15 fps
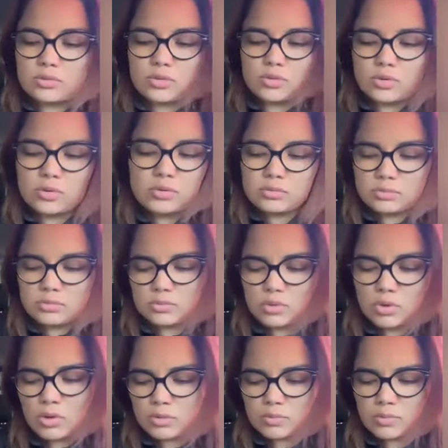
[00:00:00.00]
No,
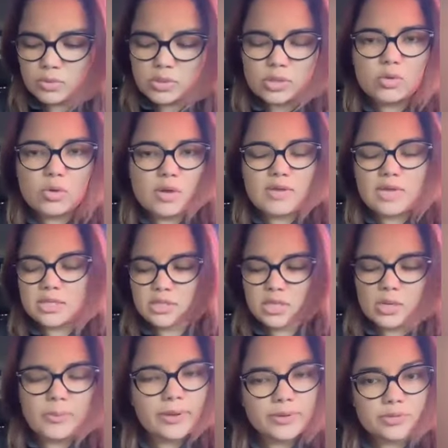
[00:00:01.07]
no, porque todavía
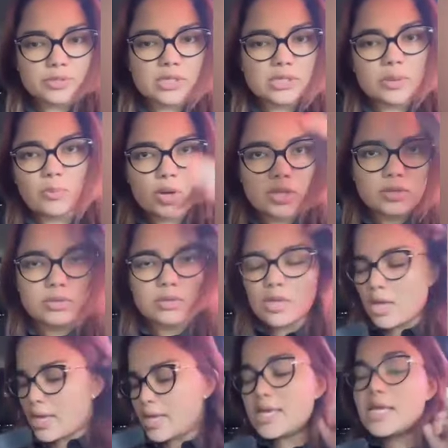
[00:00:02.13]
sirven, o sea, están buenos.
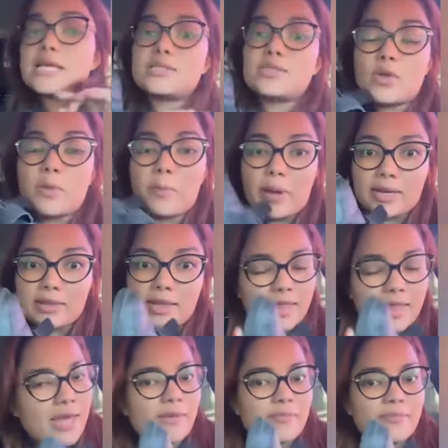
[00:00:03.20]
Y esto es parte
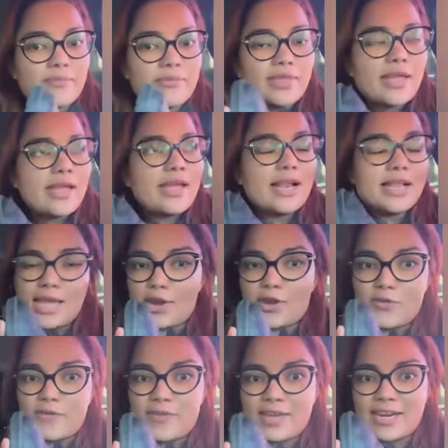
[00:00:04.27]
de el diario
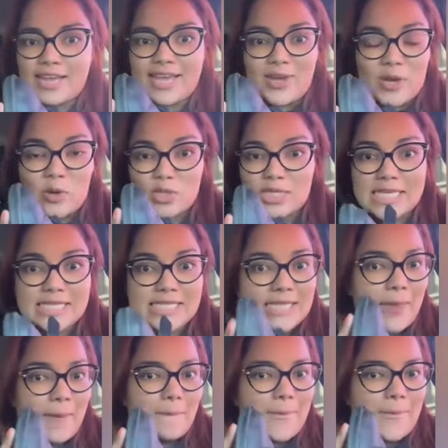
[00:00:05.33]
vivir en cosas
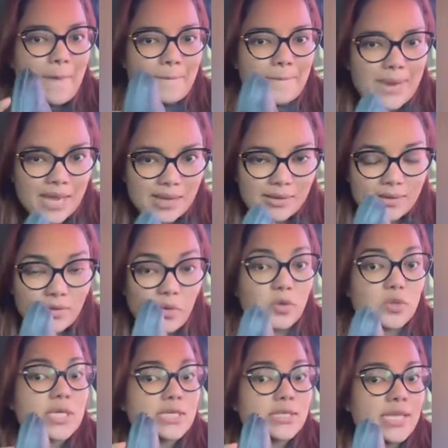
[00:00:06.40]
de mamá.
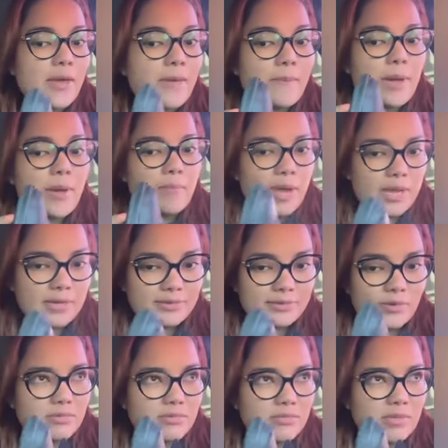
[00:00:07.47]
Cosas de mamá.
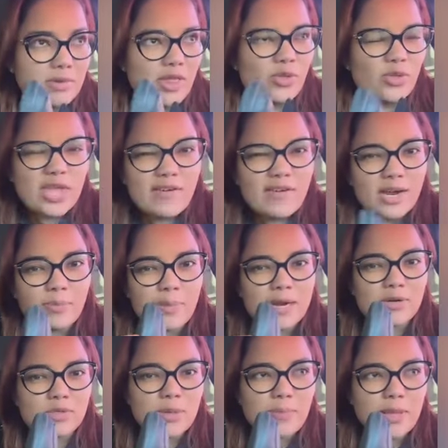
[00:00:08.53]
¿A dónde llevan a
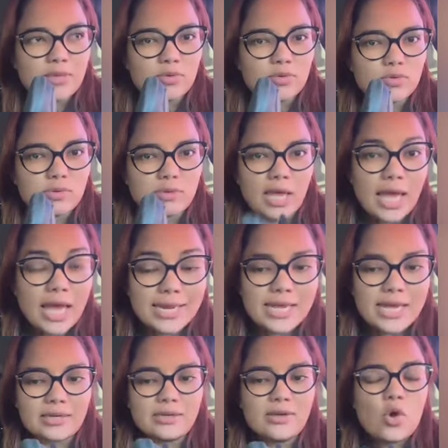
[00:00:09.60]
reparar los zapatos? ¿Qué
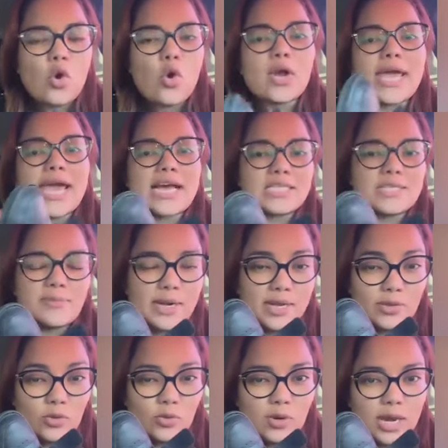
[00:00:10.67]
harían? ¿O qué hacen para
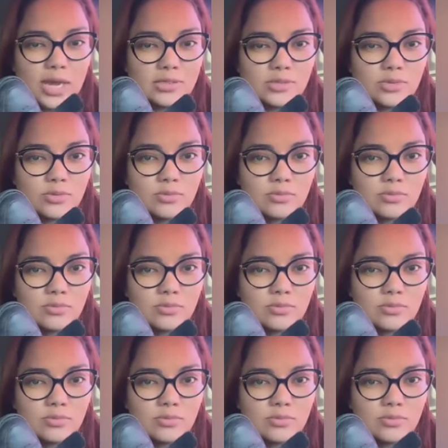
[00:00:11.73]
que no ocurra esto?